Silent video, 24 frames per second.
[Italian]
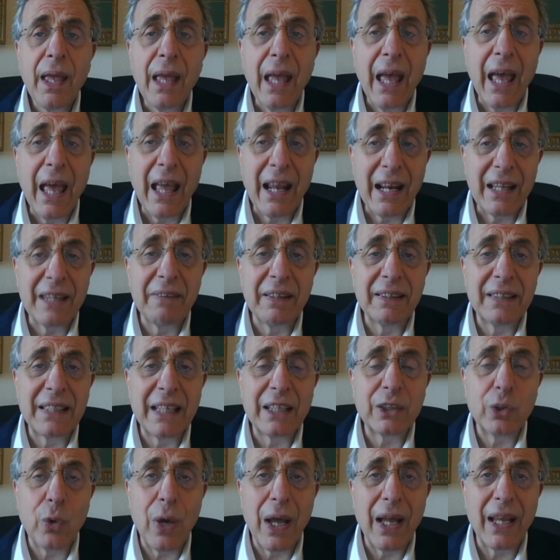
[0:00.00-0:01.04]
Era
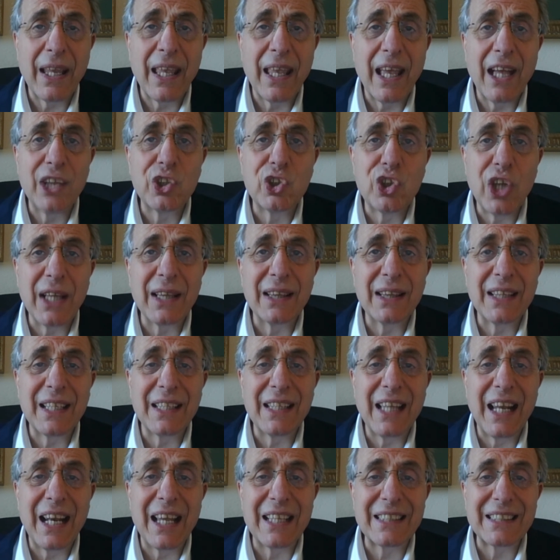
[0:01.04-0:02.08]
diventato anche agente
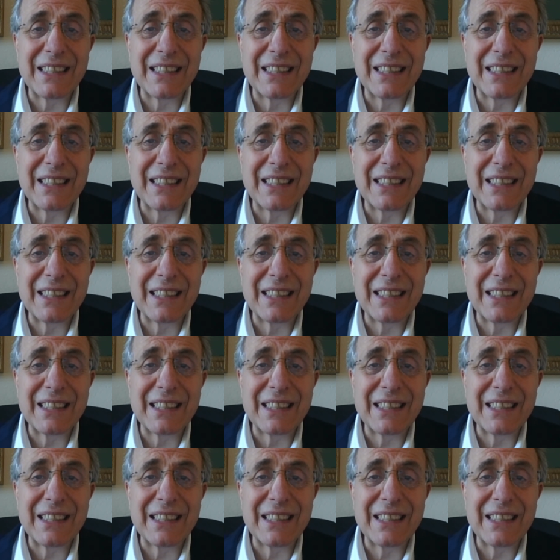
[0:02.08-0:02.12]
della